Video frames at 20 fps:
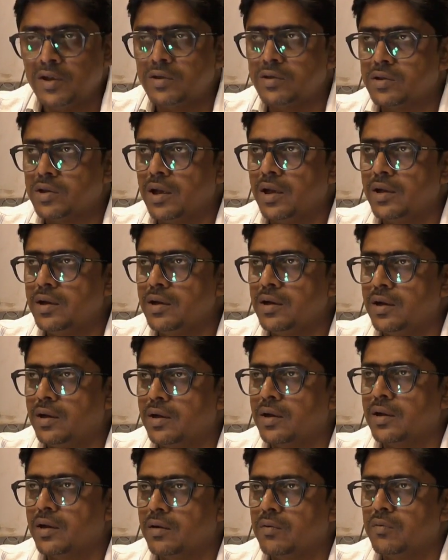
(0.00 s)
अंसारी
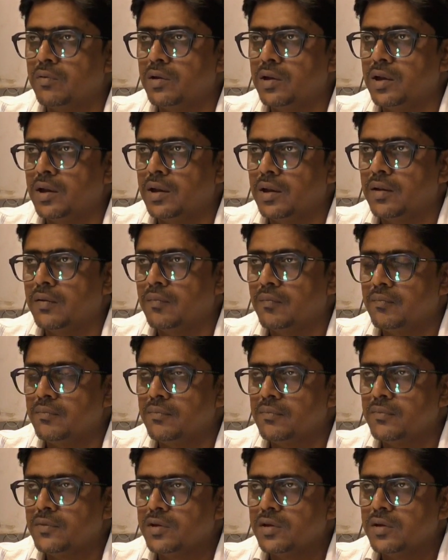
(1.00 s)
करके कोई है
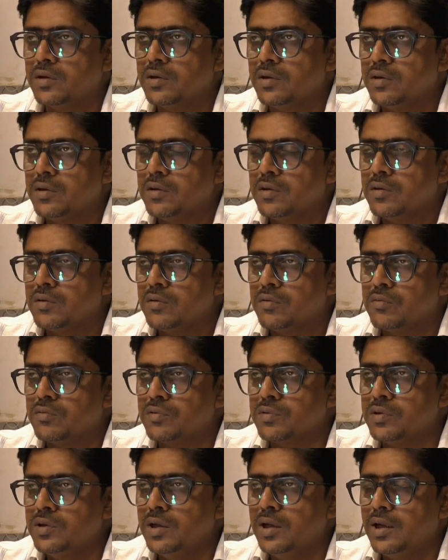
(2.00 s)

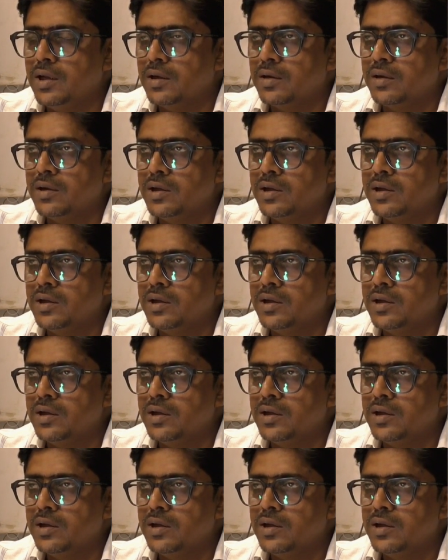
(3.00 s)
उसने एक